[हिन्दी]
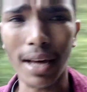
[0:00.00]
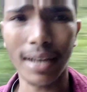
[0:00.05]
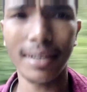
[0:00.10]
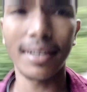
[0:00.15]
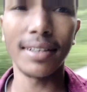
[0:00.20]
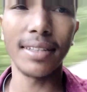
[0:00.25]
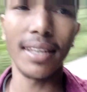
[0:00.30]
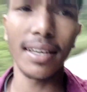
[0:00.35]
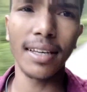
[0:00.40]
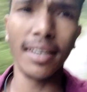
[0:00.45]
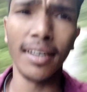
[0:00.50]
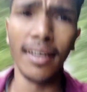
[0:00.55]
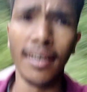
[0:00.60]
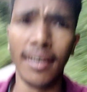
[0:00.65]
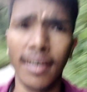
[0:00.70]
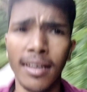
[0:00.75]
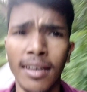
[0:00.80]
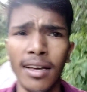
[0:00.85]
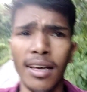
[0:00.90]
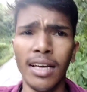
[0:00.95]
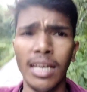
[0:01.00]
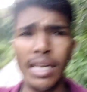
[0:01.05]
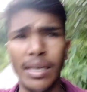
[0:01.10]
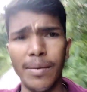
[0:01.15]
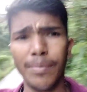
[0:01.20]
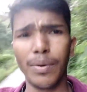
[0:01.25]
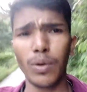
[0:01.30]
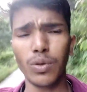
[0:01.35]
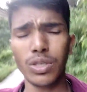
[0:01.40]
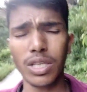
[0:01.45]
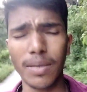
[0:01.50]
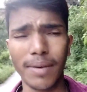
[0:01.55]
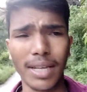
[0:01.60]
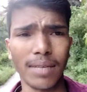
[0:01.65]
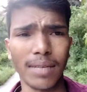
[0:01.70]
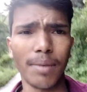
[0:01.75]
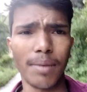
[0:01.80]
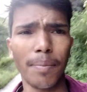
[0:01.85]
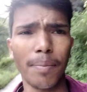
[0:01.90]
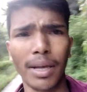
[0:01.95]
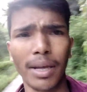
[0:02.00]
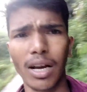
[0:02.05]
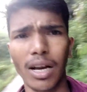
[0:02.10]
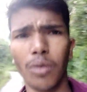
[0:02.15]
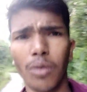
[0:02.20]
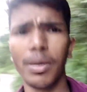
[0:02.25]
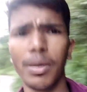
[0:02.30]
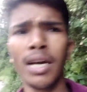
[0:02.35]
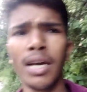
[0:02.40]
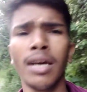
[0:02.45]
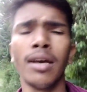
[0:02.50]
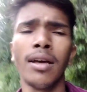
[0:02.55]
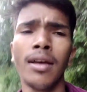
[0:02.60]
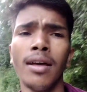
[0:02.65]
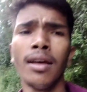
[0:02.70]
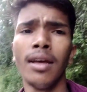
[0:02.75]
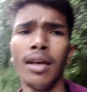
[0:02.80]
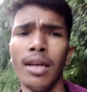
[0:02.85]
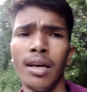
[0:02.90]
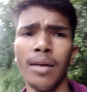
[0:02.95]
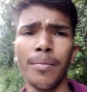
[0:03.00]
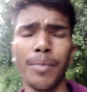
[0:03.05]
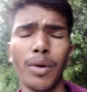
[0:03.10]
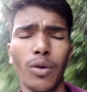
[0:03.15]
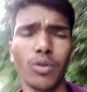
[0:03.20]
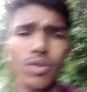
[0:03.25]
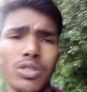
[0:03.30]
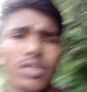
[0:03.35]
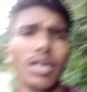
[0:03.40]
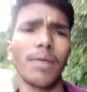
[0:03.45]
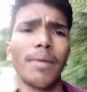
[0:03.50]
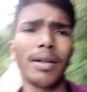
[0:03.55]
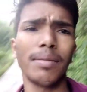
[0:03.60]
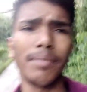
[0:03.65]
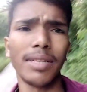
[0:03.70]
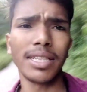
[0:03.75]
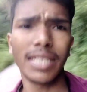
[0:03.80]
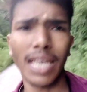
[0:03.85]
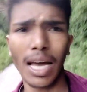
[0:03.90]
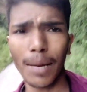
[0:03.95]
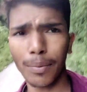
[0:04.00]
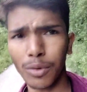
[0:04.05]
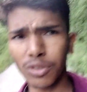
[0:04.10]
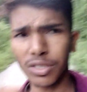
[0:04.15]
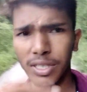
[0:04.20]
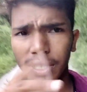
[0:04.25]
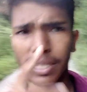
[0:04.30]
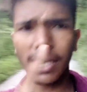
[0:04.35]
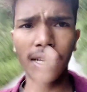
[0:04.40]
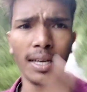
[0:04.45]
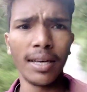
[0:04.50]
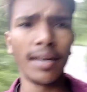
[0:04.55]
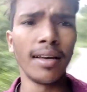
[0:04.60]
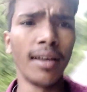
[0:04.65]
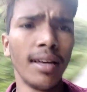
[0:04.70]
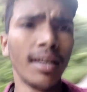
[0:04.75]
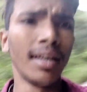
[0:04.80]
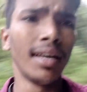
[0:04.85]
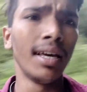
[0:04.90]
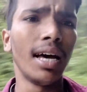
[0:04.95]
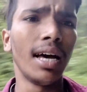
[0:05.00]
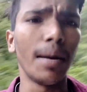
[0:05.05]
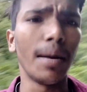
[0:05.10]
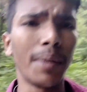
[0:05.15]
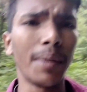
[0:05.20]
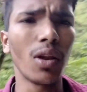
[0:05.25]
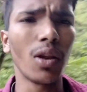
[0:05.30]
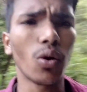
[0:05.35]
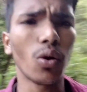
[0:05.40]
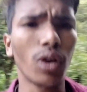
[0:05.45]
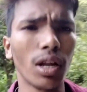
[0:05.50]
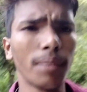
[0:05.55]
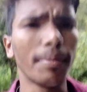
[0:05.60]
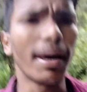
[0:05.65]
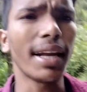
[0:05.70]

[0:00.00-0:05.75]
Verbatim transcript: पार कर देगी फिर उसके बाद हम अपने गाँव में फिर उसके बाद मिलते हैं आपको सीधे अपने लोकल